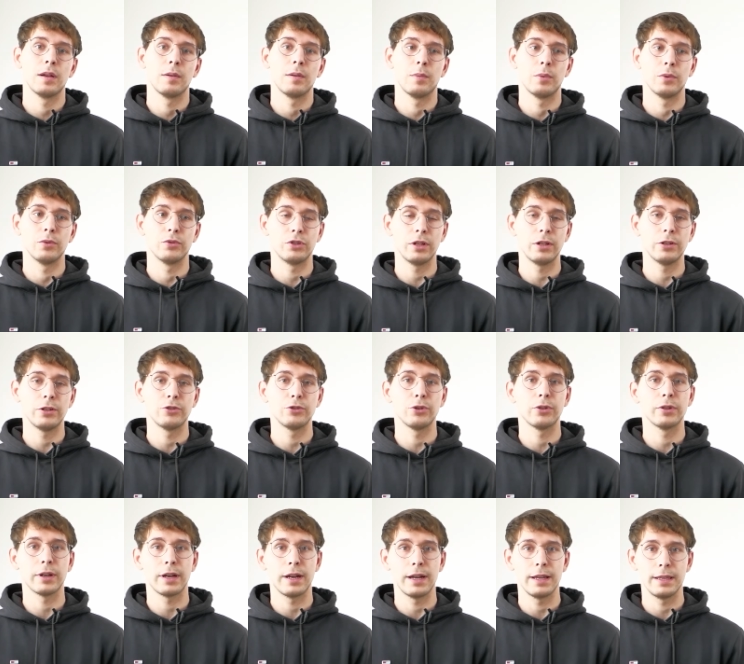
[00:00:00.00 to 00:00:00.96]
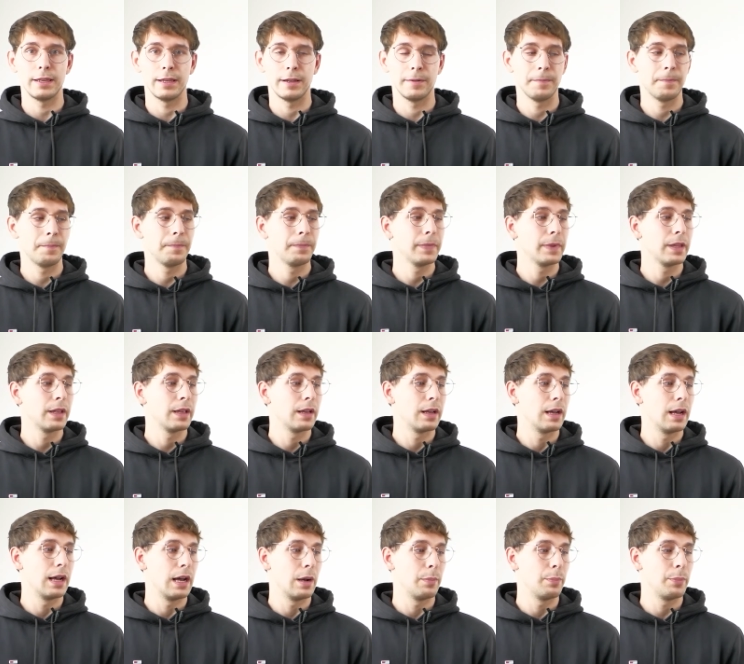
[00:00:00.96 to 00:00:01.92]
получили чуть ранее.
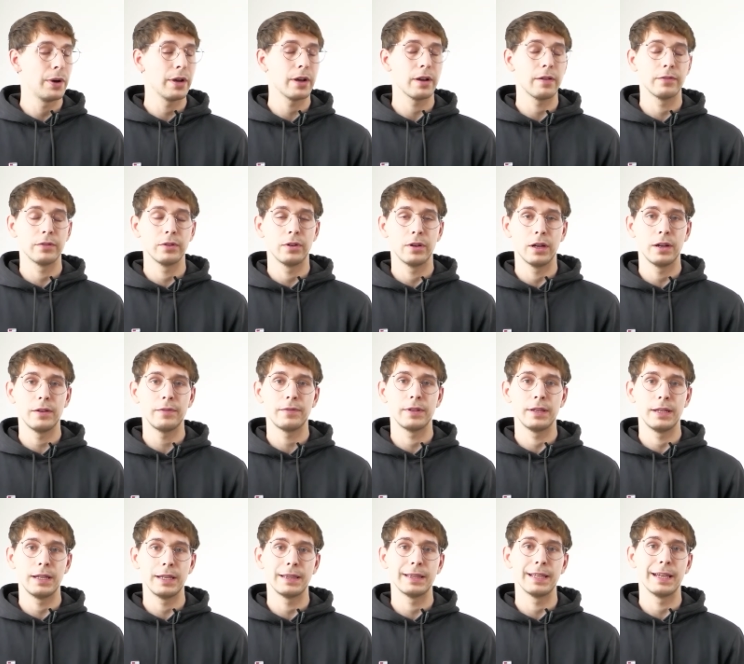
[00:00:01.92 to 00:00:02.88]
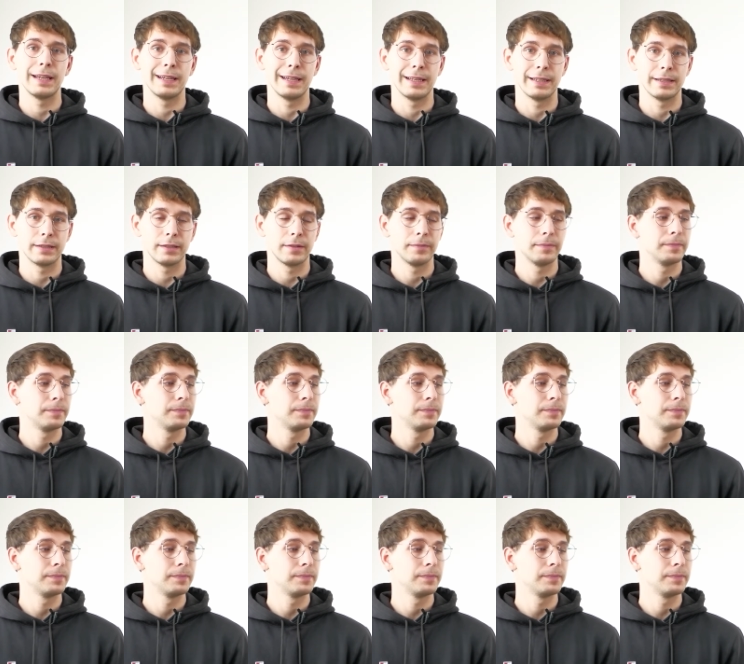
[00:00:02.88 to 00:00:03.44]
А P равно F делить на S.